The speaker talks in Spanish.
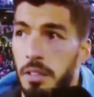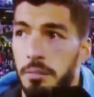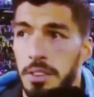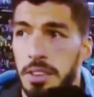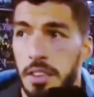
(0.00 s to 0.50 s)

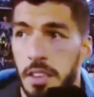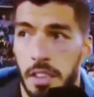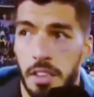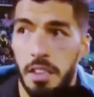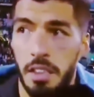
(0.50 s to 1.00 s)
esta
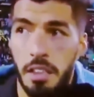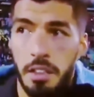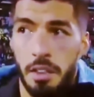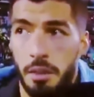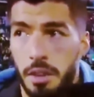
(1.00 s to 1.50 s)
camiseta que,
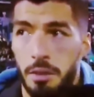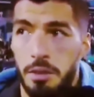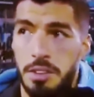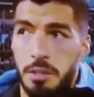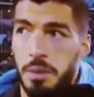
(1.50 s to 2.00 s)
el
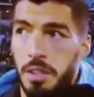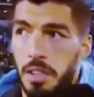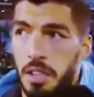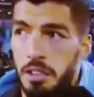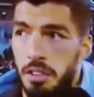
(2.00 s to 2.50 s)
cual uno
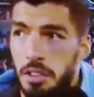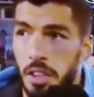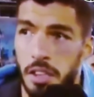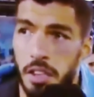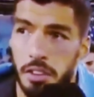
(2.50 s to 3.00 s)
siempre ha
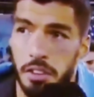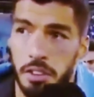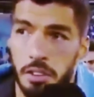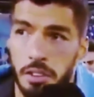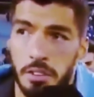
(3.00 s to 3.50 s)
dado, ha
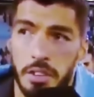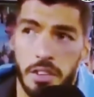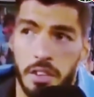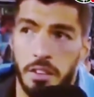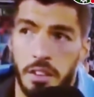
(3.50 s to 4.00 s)
dado
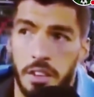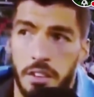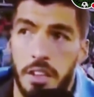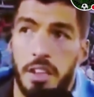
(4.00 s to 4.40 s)
todo, tratando de,